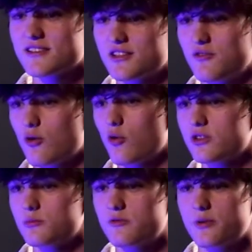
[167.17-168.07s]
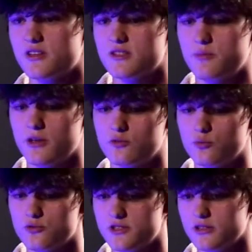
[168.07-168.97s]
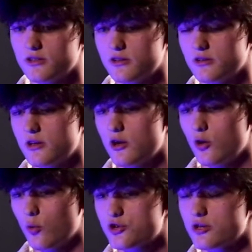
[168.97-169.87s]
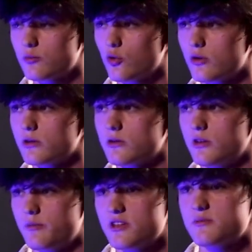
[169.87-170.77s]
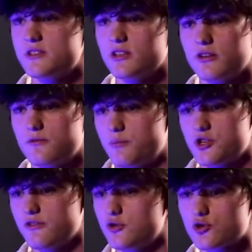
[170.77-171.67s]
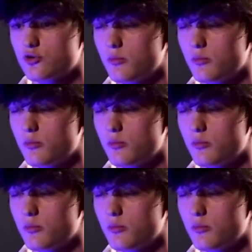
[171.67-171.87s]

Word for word: За два года мы, в принципе, я думаю, сделали очень много. И, в принципе, сделали почти все, что